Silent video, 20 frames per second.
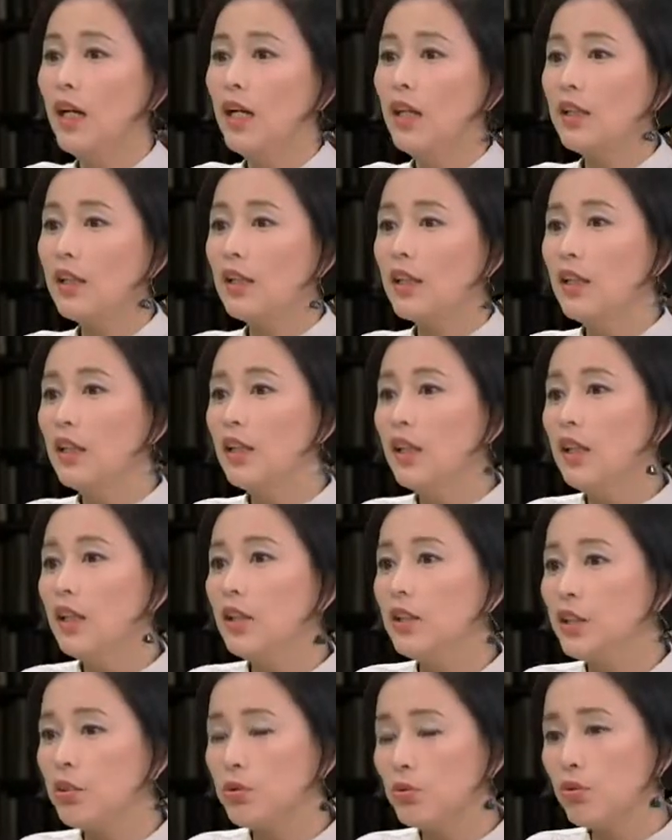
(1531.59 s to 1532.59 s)
那
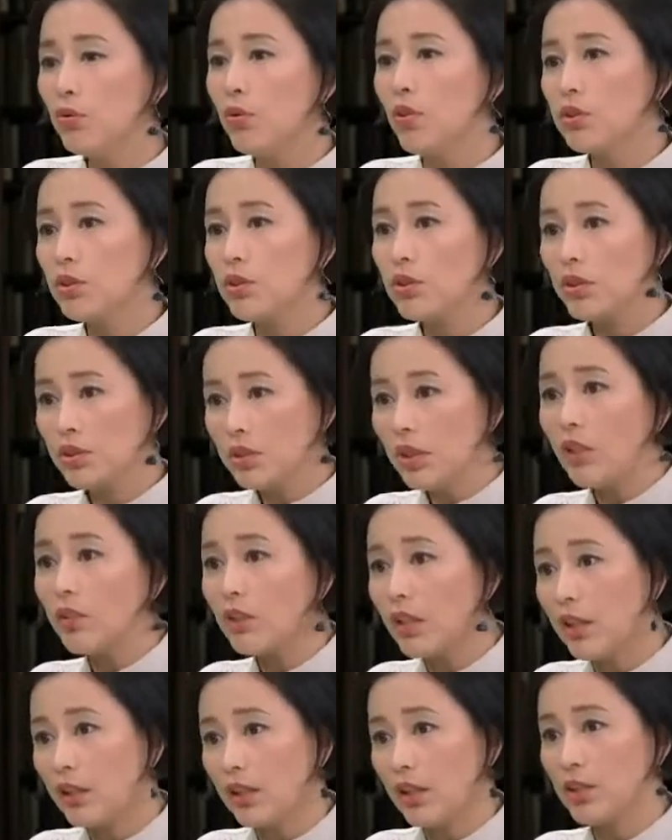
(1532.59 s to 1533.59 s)
你如果是知道
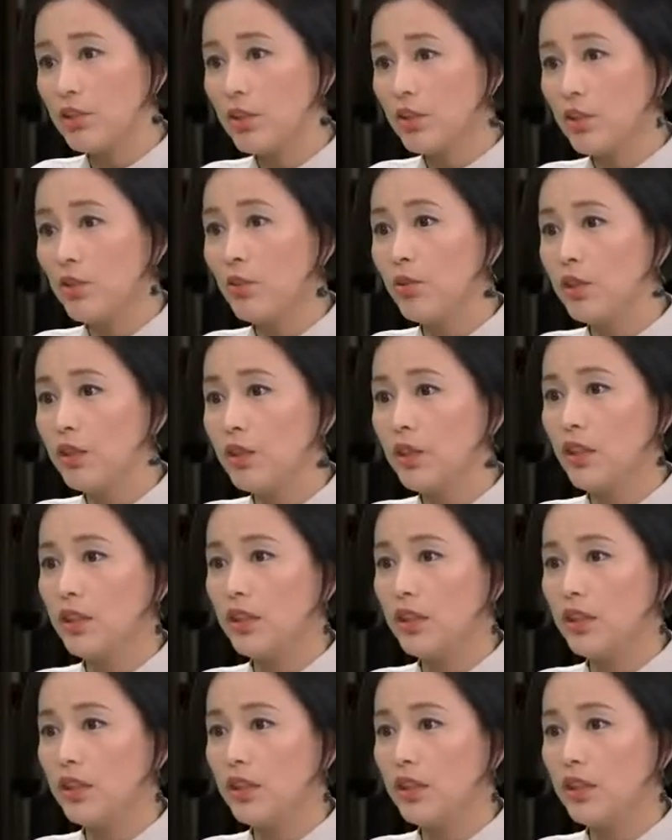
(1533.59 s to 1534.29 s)
那个人是右翼呢，